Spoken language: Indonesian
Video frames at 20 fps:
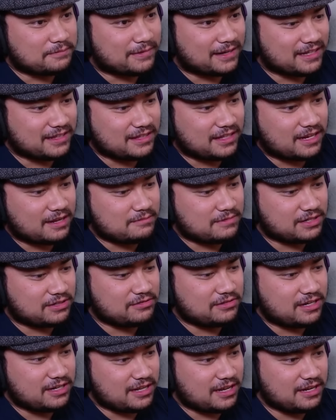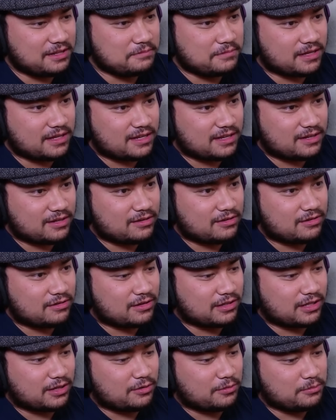paling tidak berguna di anime,
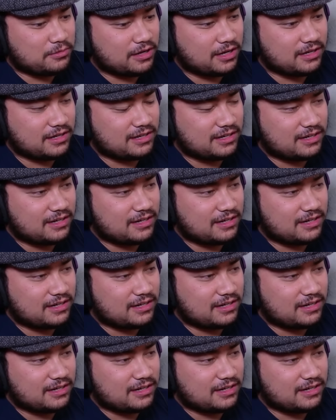kekuatan omongan.